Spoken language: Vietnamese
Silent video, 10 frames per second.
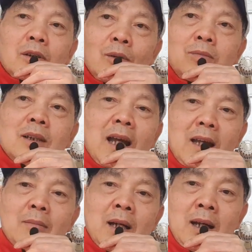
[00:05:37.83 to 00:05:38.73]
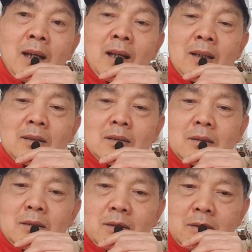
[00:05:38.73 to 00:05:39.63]
đúng cái mà
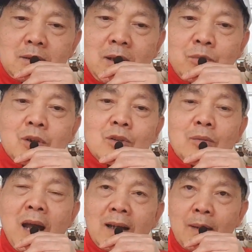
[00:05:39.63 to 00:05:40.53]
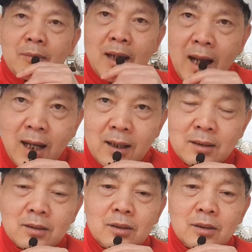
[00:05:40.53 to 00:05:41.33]
công sức của bạn làm ra